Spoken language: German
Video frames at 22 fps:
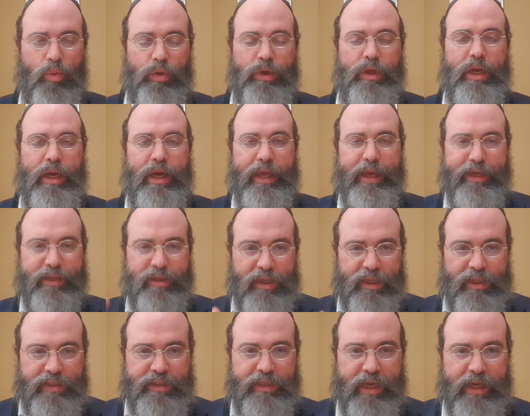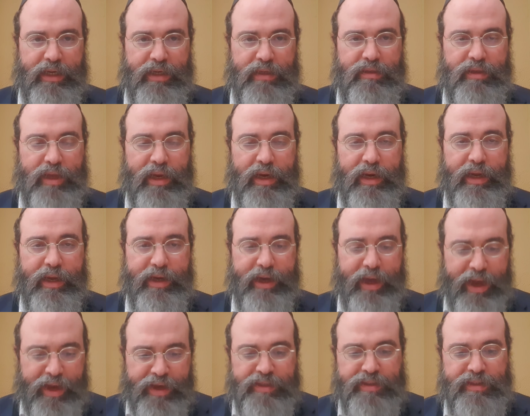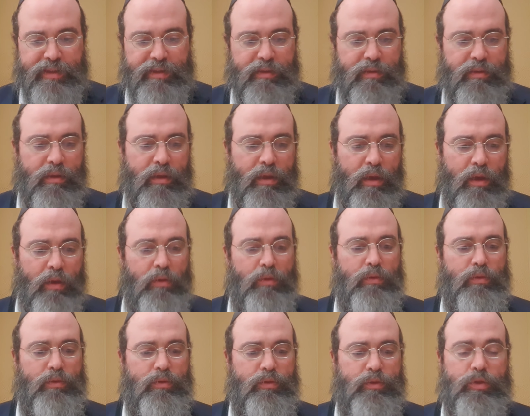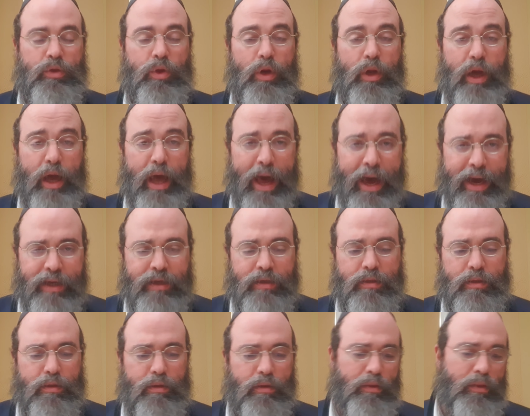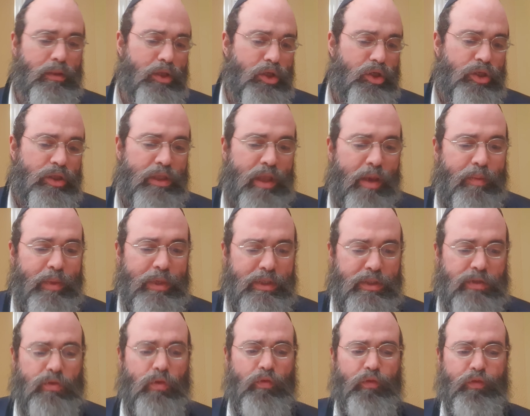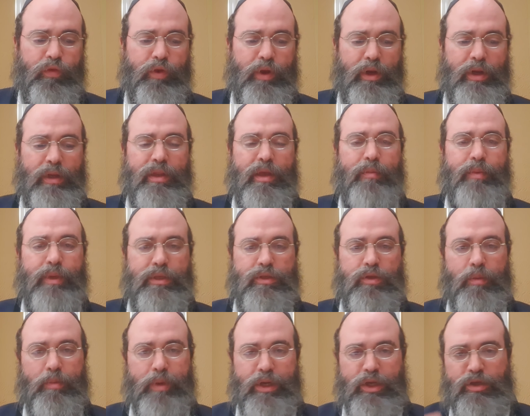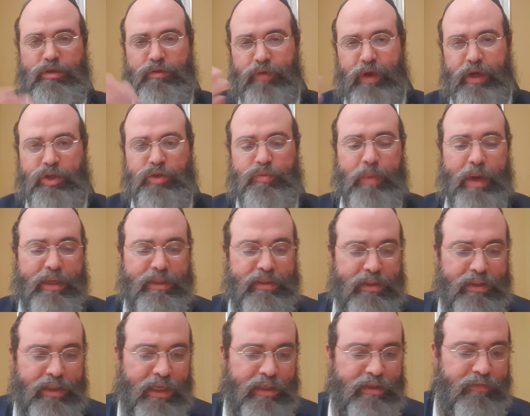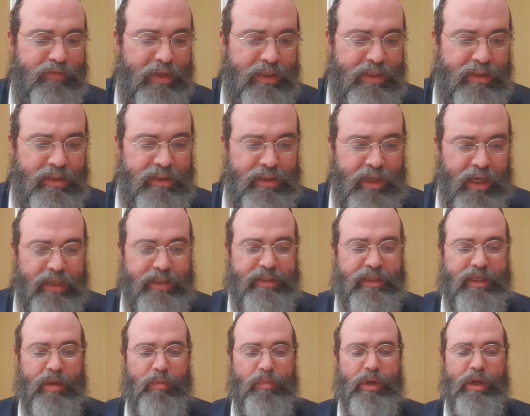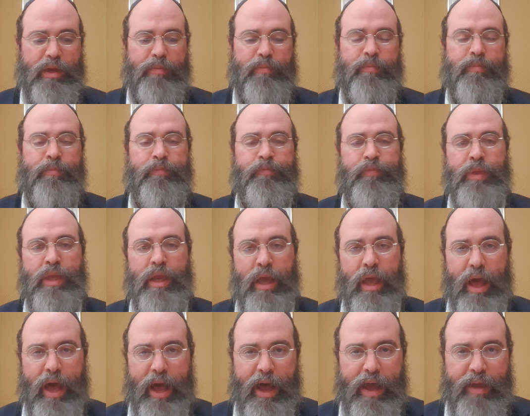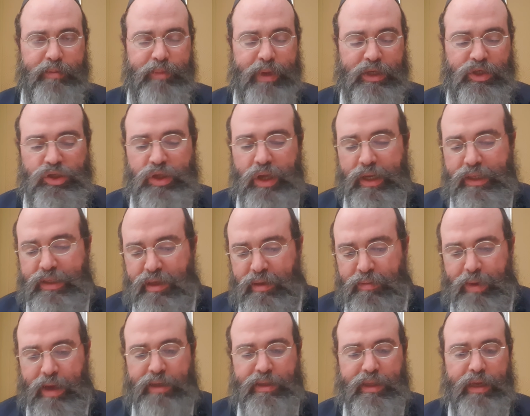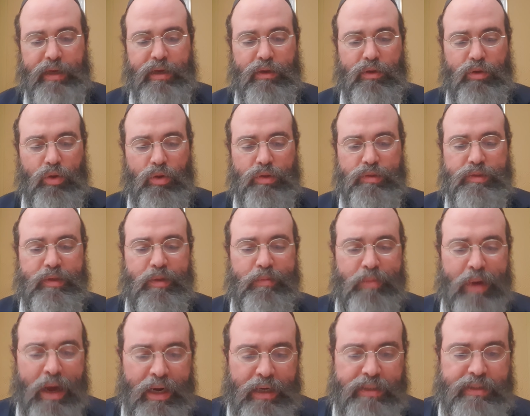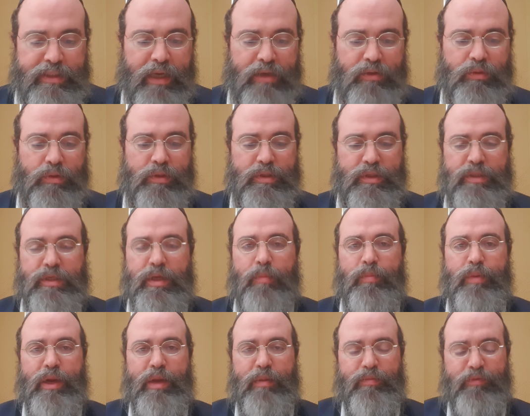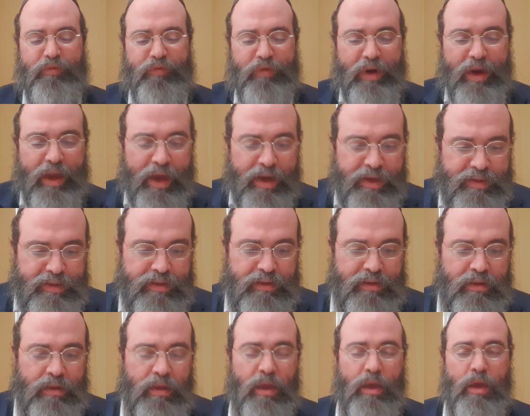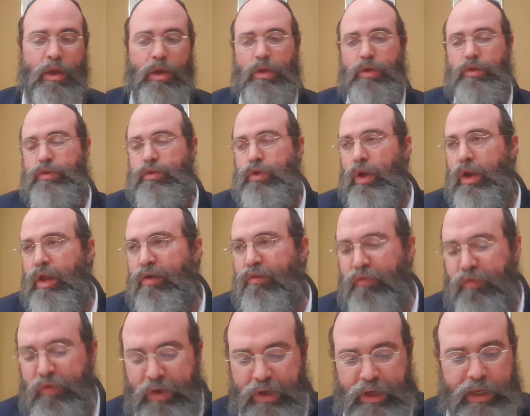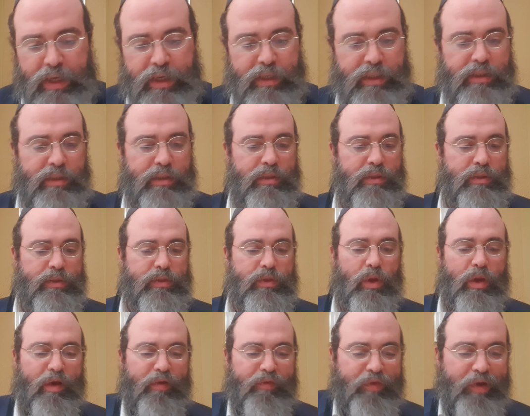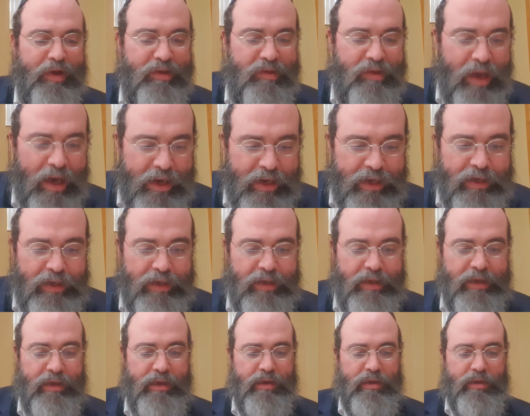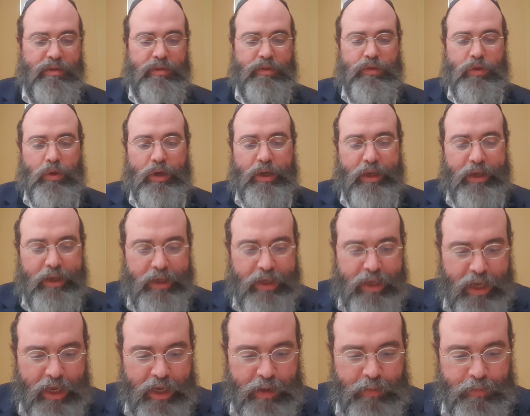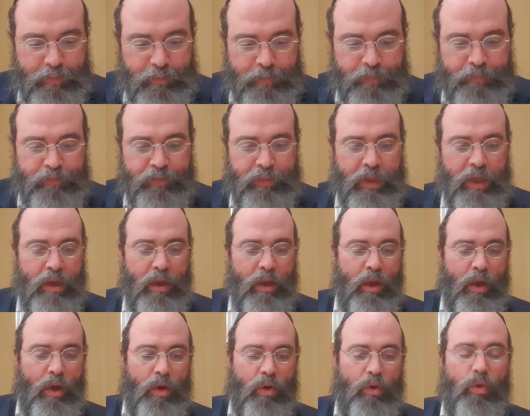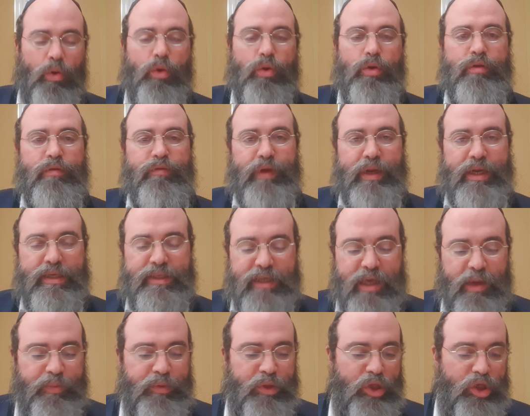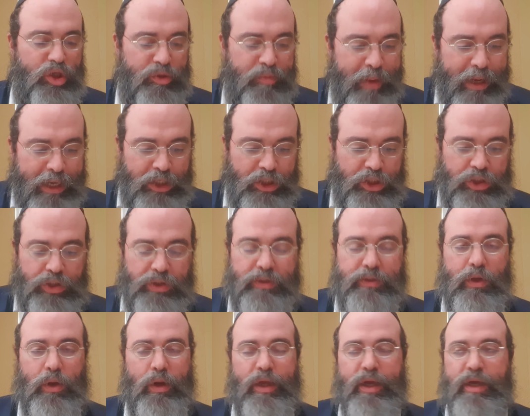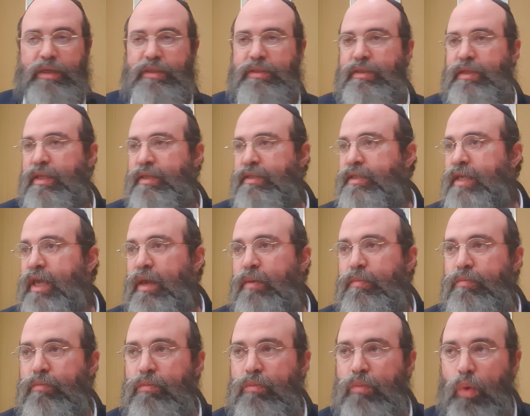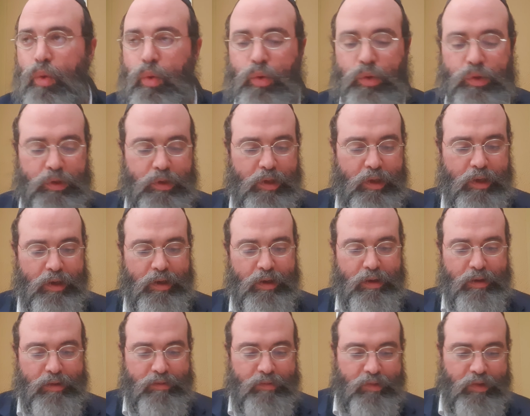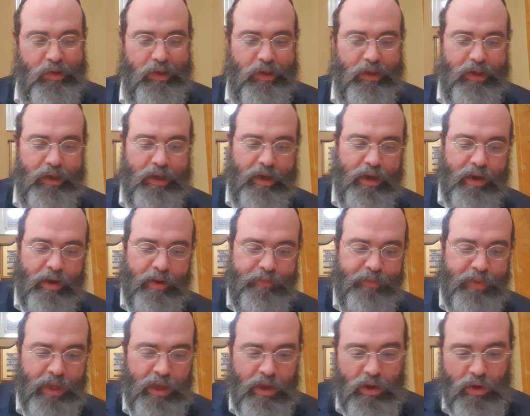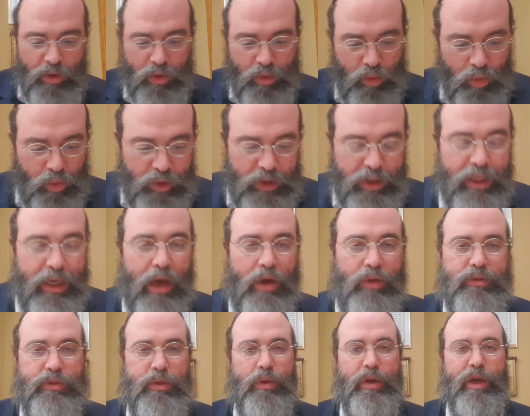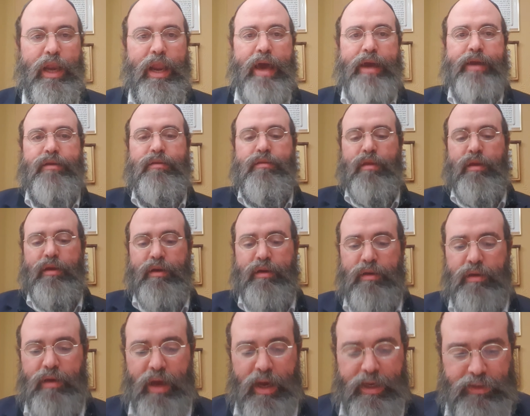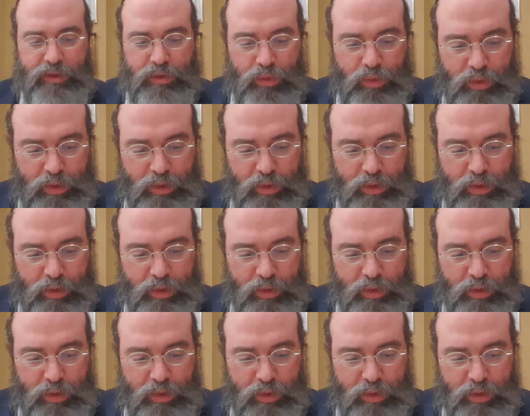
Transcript: und er legt in seinen Teller Essen, soll er achten, nicht nehmen zu viel, damit soll man nicht wegschmeißen, das, was ist Rest geblieben. Ein Mensch, der hat gemacht eine große Mahlzeit und es ist geblieben viel Essen, soll er frieren, soll er verteilen, soll er geben. Und wenn es gibt nicht Menschen, soll er das geben, Hunde, Tiere und genauso Kleider. Hast